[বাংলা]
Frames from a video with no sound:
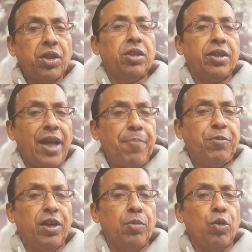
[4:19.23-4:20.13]
তাদের
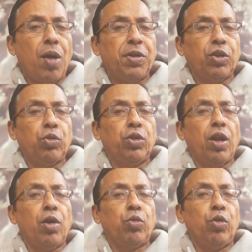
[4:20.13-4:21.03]
ক্যাপ্টেন এবং আমাদের
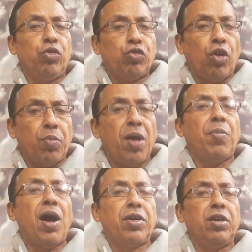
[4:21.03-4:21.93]
অধিনায়ক রোহিত শর্মা
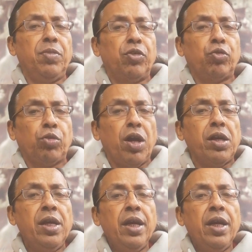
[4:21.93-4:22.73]
ভার নেবেন সুতরাং